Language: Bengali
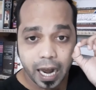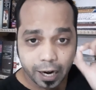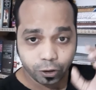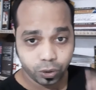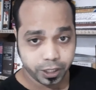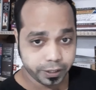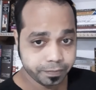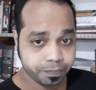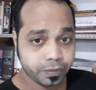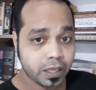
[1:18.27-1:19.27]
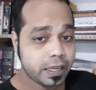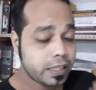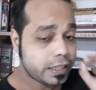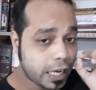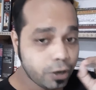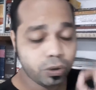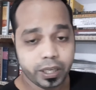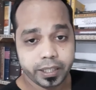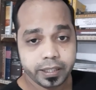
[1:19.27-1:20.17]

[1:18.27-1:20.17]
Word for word: আগ্রহী তাহলে